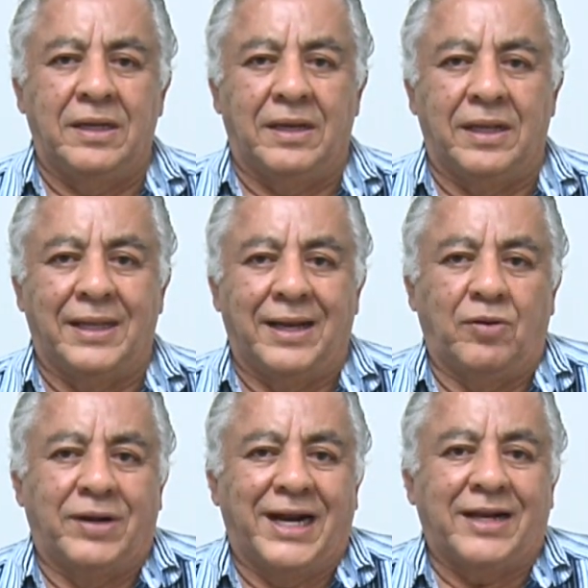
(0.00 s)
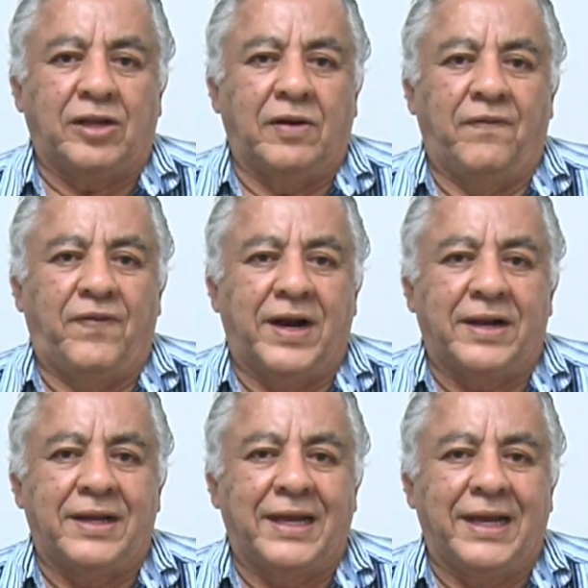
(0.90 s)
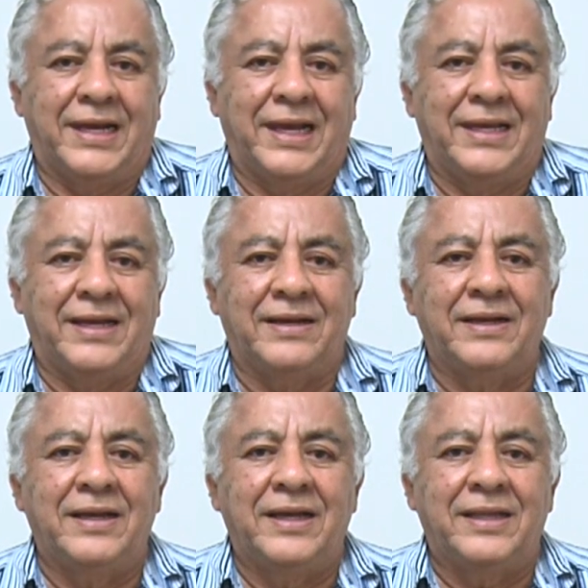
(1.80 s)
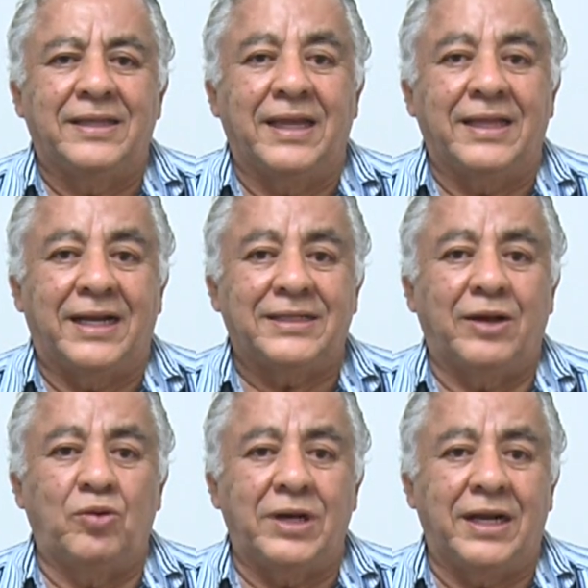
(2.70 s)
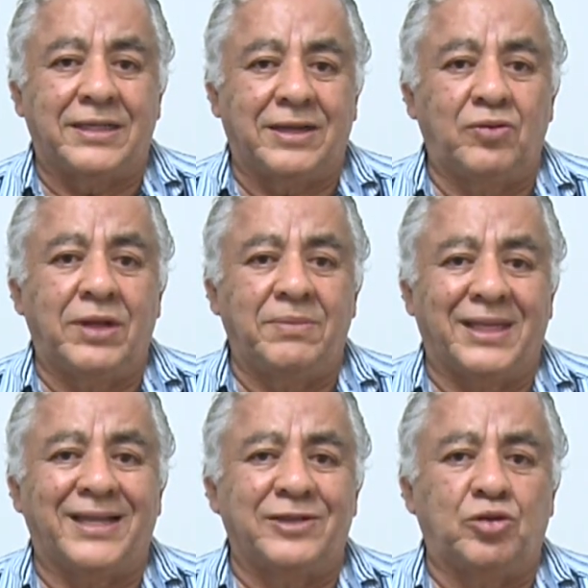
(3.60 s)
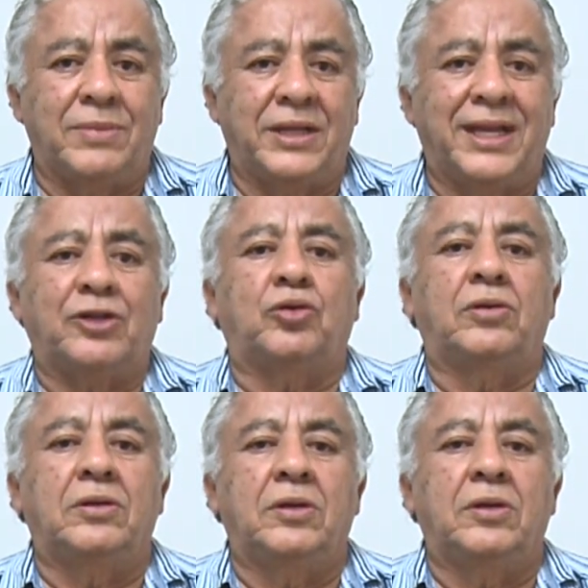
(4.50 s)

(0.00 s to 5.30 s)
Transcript: que de lograr triunfar en ella, tendrá segura la segunda mitad de su mandato.